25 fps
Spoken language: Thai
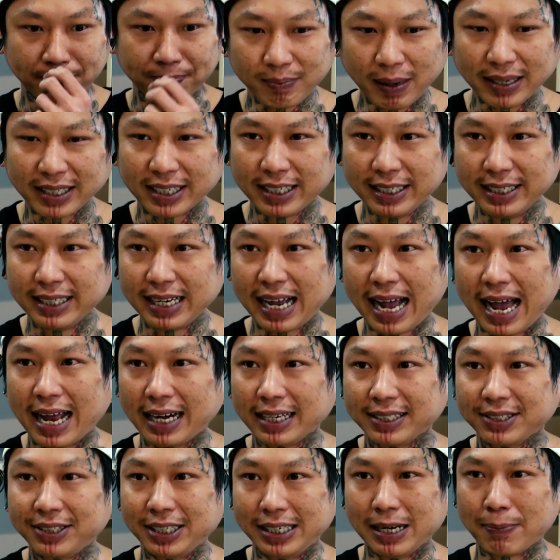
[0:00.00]
มันคืองาน
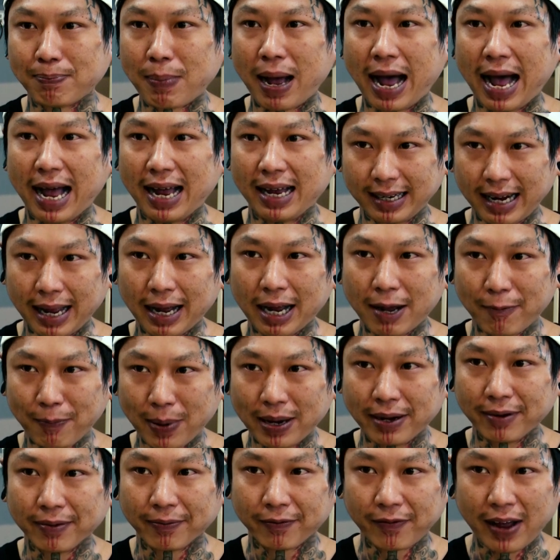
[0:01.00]
ศิลปะแล้วก็
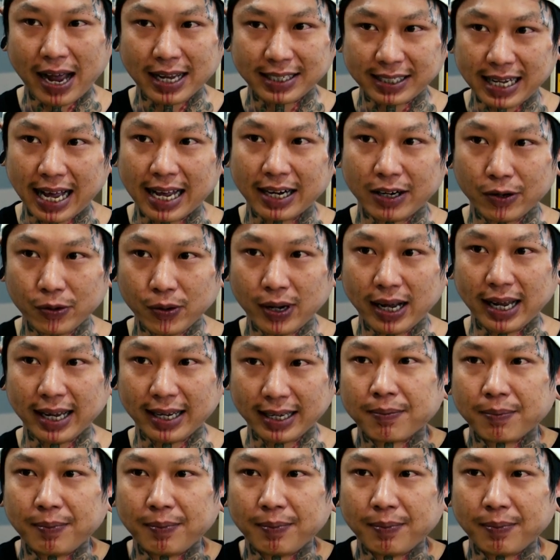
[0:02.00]
เป็นแฟชั่นด้วย